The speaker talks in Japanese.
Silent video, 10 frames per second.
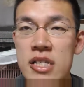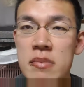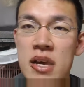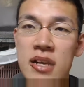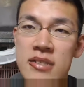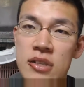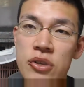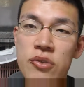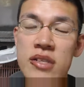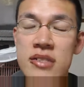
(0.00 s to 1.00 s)
じメーカーさん
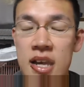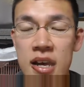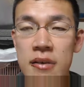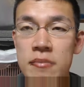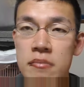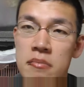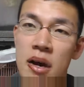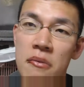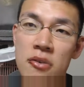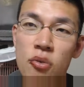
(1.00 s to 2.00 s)
のようですね
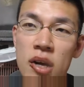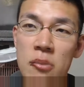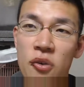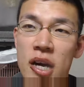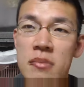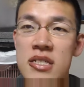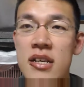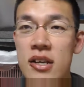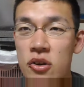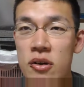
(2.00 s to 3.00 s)
まあ今回も分かりませんけ